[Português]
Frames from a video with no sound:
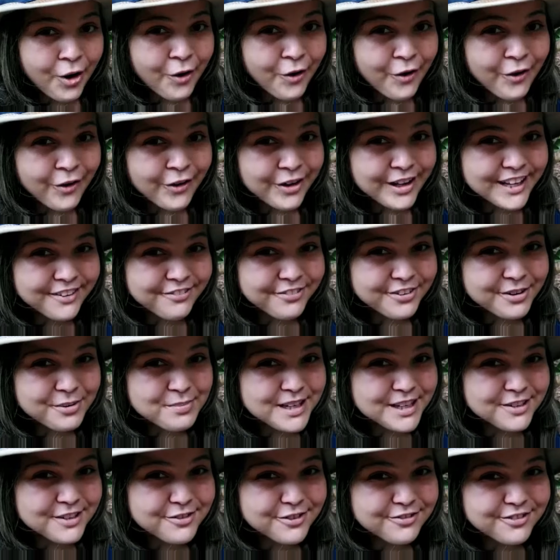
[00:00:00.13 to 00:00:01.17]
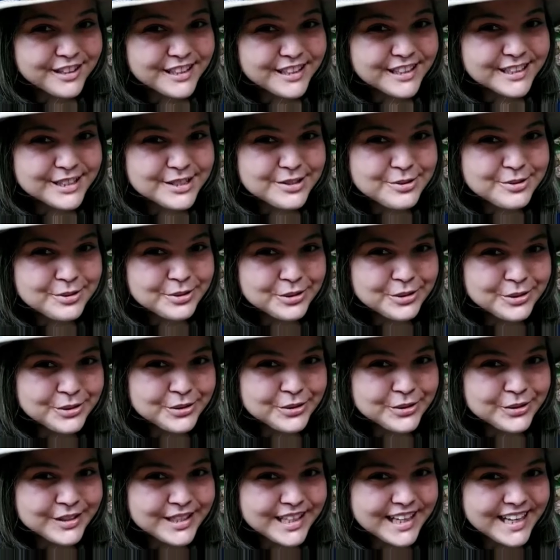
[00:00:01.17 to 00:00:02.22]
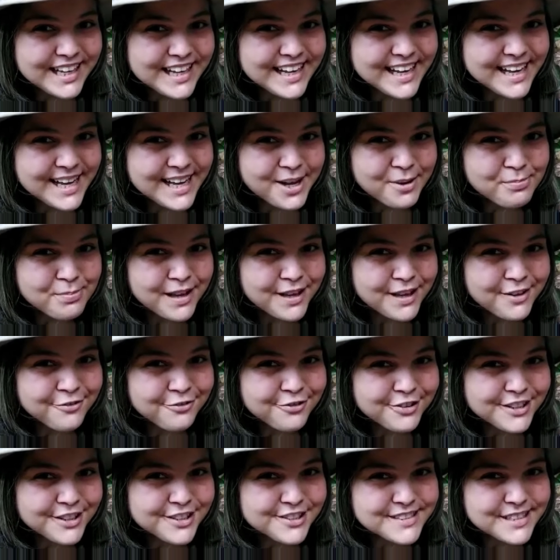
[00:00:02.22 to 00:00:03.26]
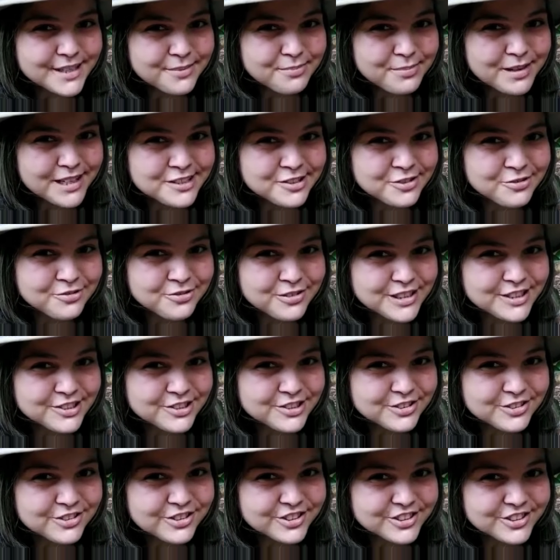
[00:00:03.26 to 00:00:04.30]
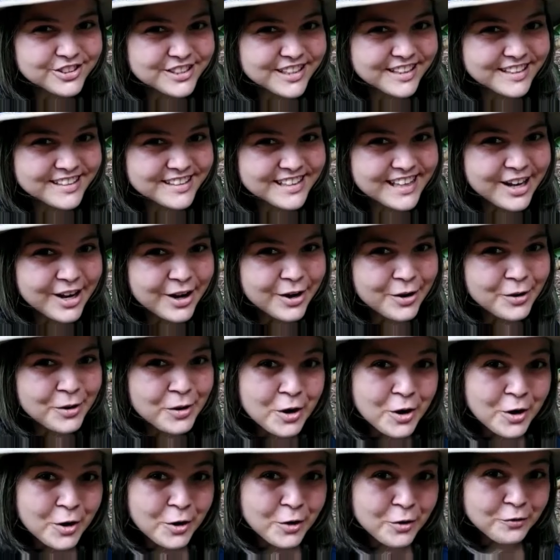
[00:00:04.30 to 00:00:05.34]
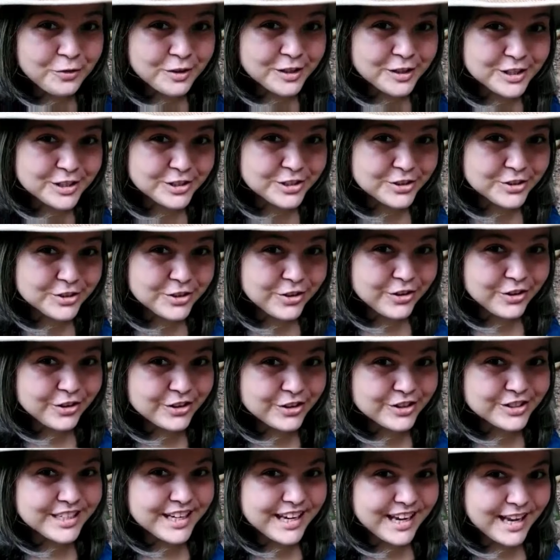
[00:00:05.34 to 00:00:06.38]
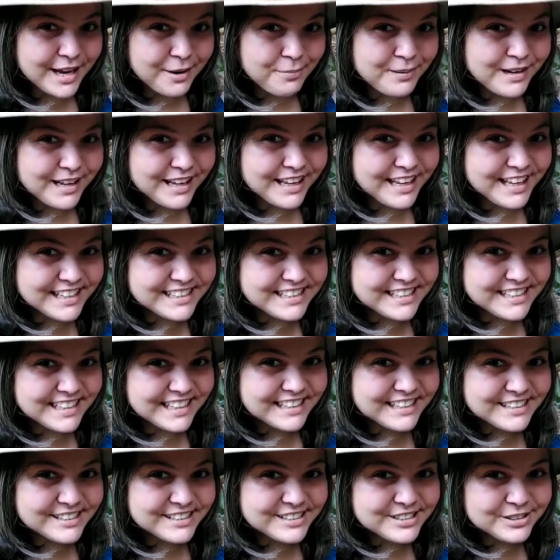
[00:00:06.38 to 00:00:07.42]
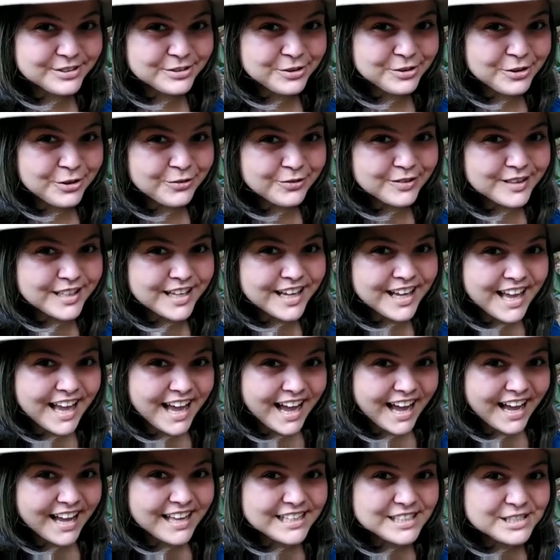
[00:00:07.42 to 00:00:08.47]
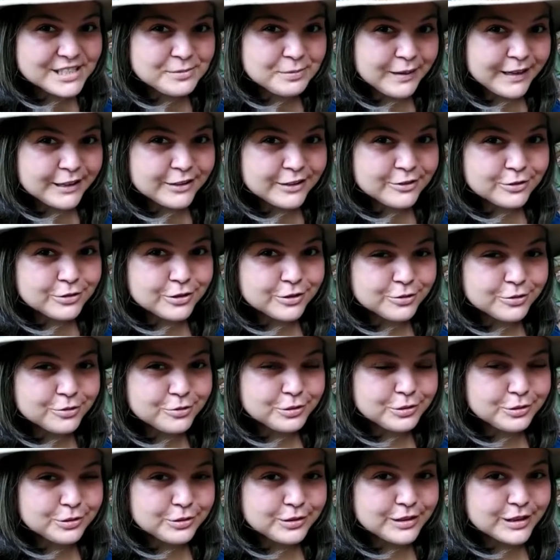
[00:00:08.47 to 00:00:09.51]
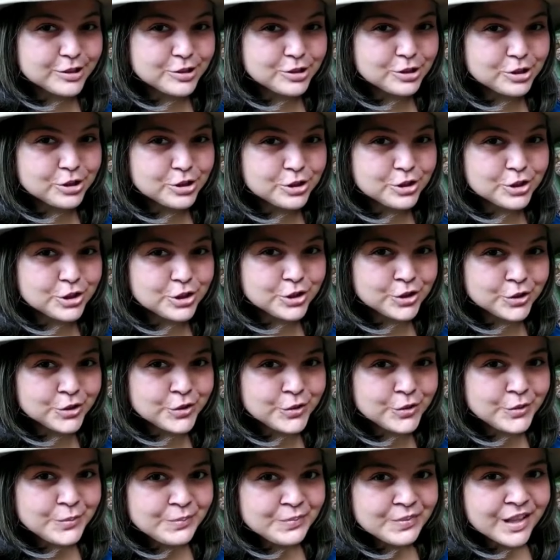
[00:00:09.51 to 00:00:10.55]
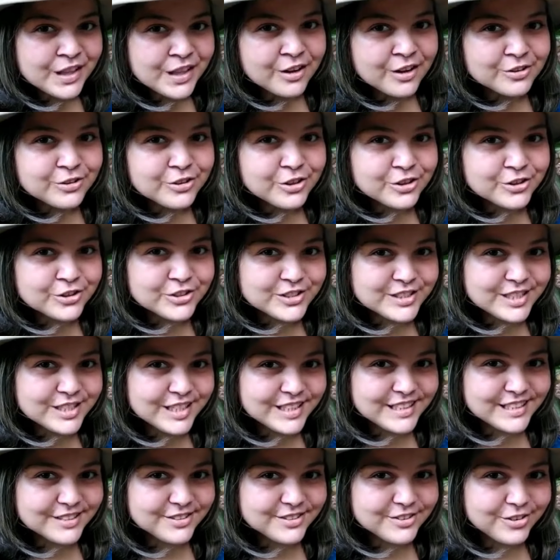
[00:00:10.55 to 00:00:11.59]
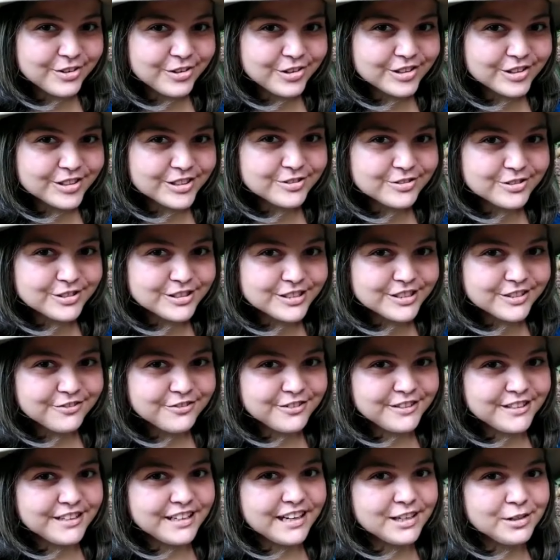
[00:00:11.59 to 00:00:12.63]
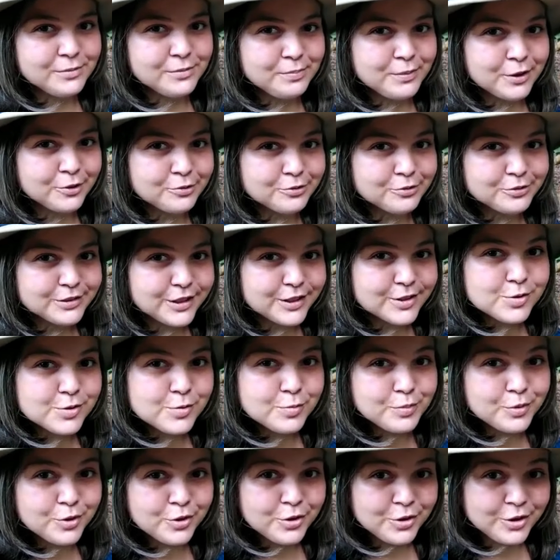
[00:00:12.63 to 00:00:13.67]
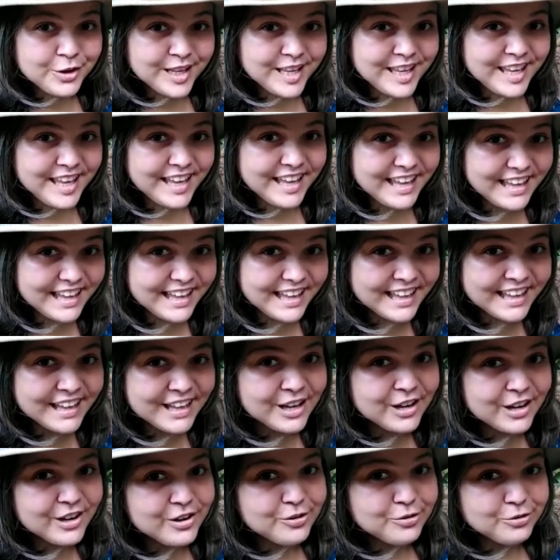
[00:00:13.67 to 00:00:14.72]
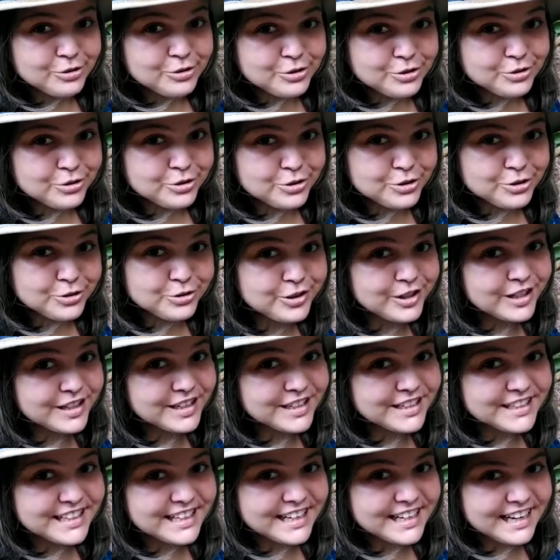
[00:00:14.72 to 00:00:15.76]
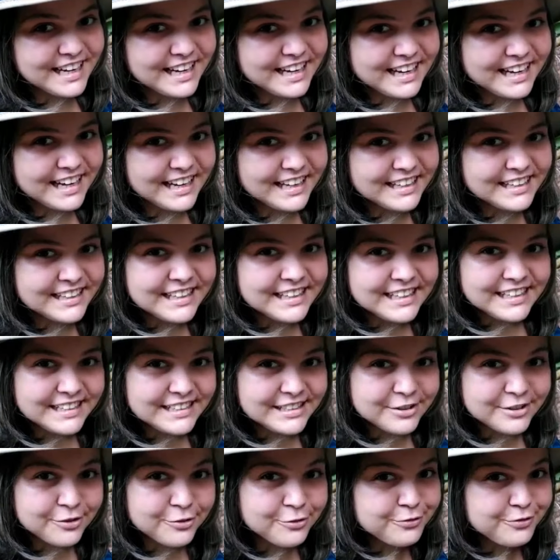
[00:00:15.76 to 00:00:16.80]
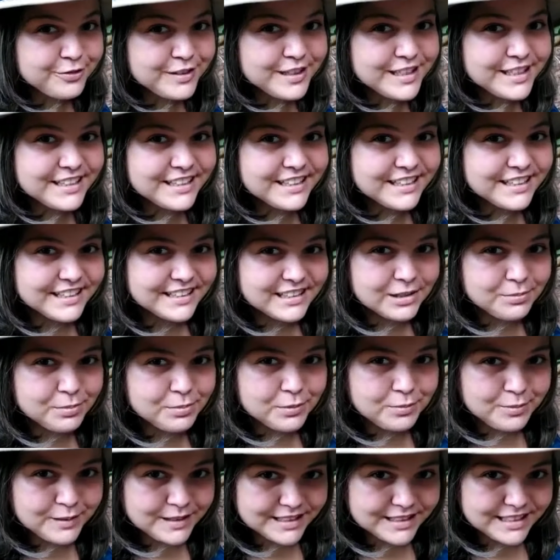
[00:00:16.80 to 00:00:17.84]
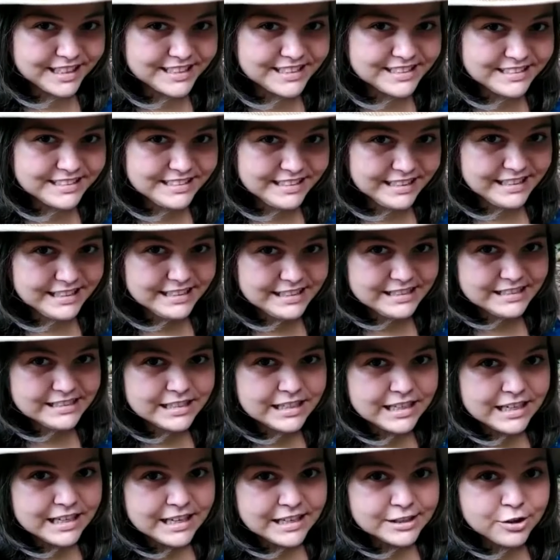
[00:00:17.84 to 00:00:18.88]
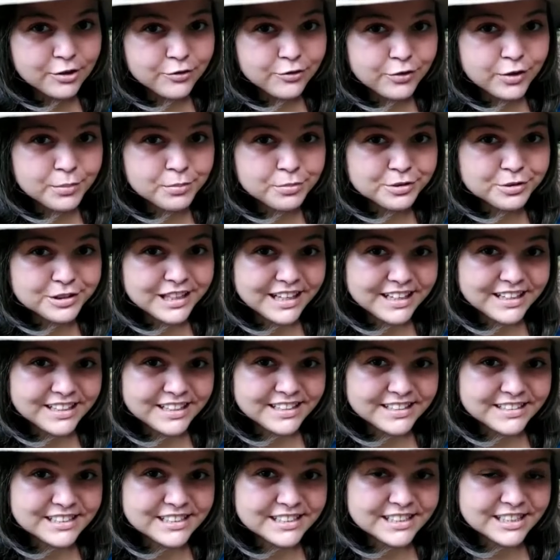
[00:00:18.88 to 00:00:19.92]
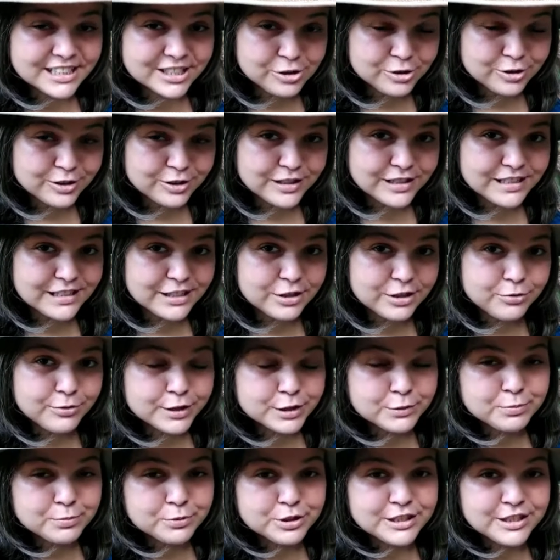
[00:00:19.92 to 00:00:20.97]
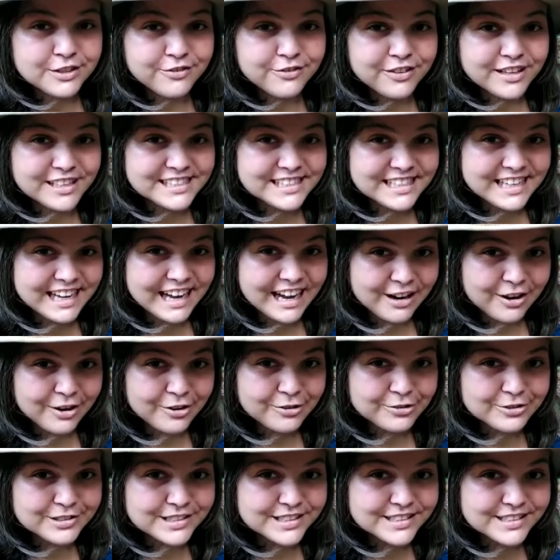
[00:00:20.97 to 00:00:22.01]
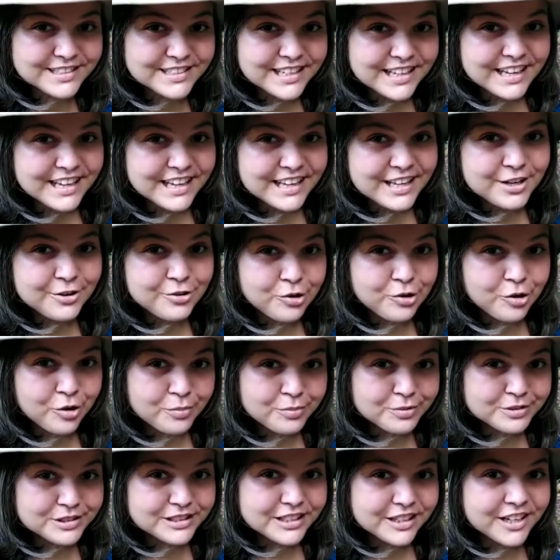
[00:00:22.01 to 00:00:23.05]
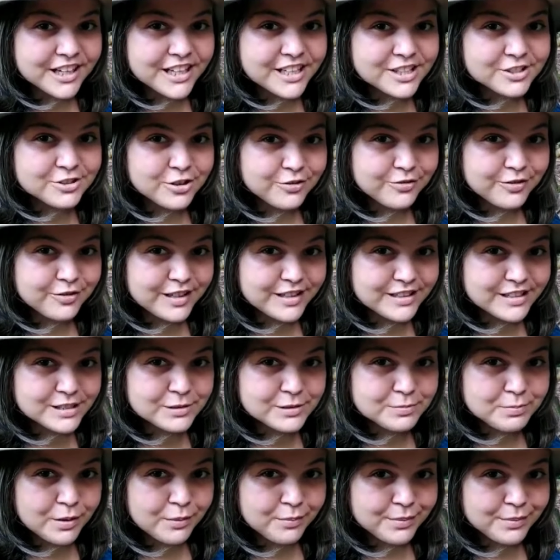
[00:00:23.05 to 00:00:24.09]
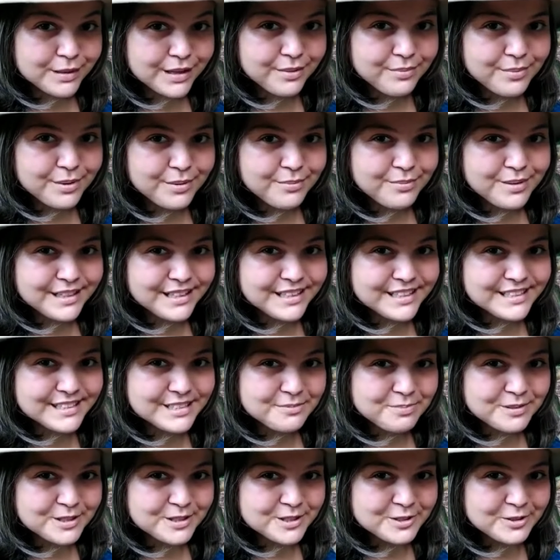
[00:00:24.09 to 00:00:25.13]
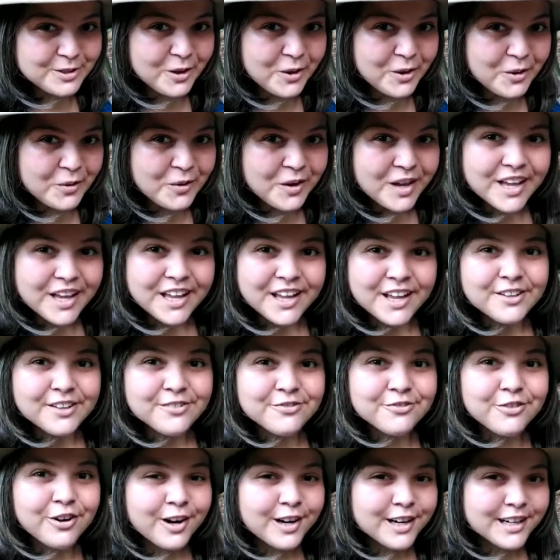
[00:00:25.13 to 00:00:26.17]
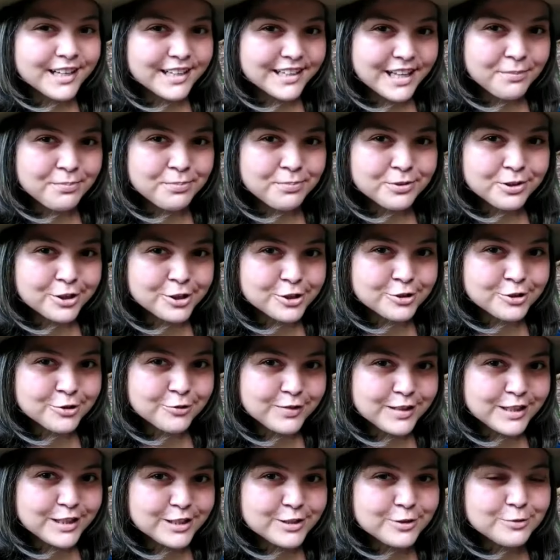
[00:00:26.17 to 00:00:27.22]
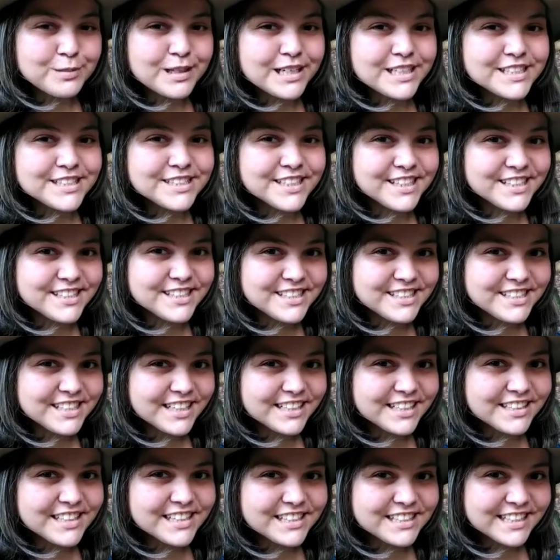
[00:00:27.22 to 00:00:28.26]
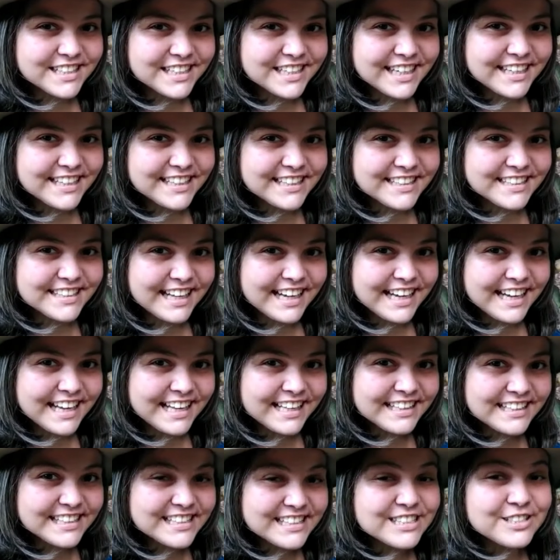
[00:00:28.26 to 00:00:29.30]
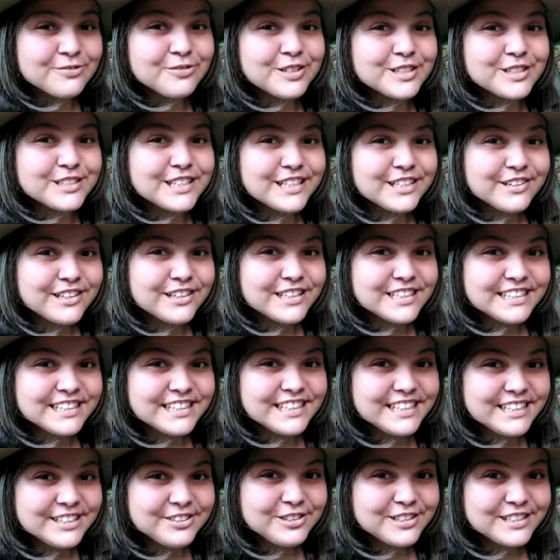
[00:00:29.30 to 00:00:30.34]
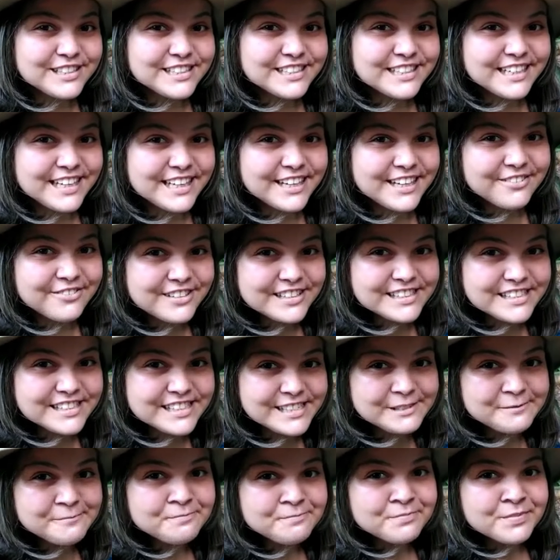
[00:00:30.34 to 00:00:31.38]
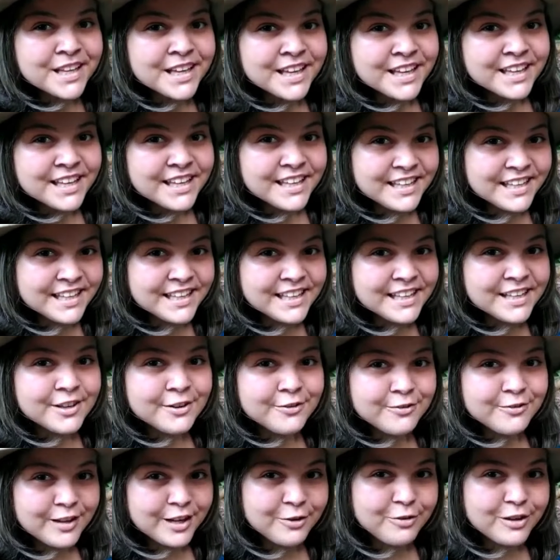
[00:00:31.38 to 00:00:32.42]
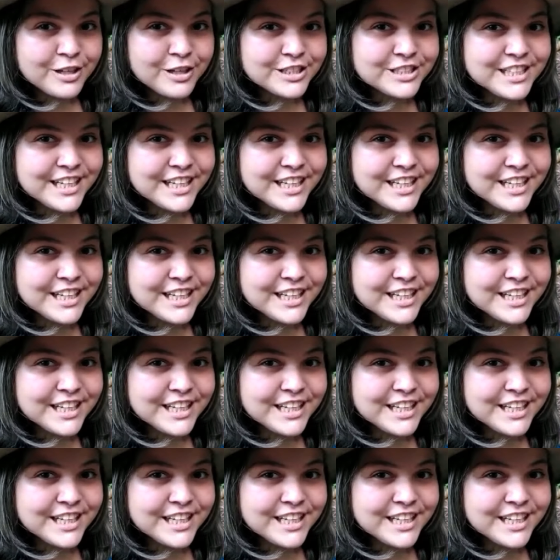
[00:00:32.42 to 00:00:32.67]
Olá família Vivendo Agricultura, bem-vindos a mais um vídeo do nosso canal. O vídeo de hoje é para retirada de dúvida a respeito da cultura do chuchu. Nossos seguidores nos enviaram perguntando por que o chuchu ele cai e não vinga na propriedade deles. Então vamos estar tá direcionando aqui umas possíveis causas e como estar tá resolvendo esse problema, beleza pessoal? Bora lá pro nosso vídeo, mas antes já deixa aquele like, se você não é inscrito, inscreva-se e vem com a